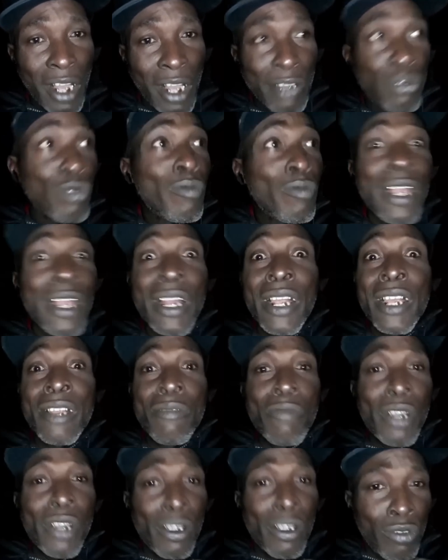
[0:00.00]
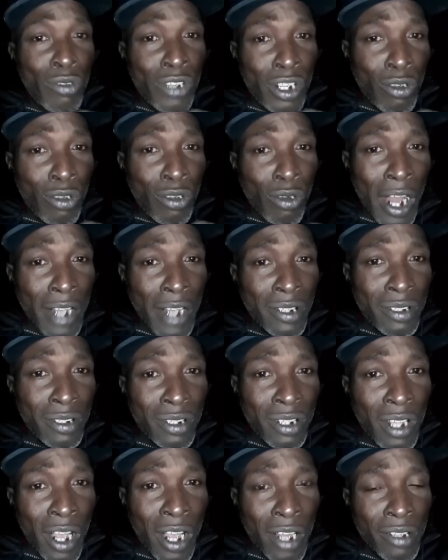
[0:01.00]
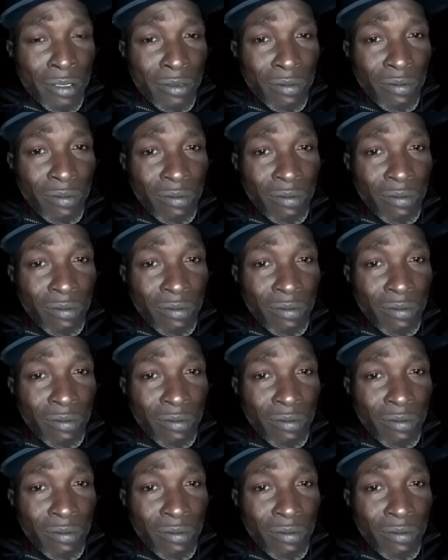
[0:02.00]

a sumergirme en una ignorancia,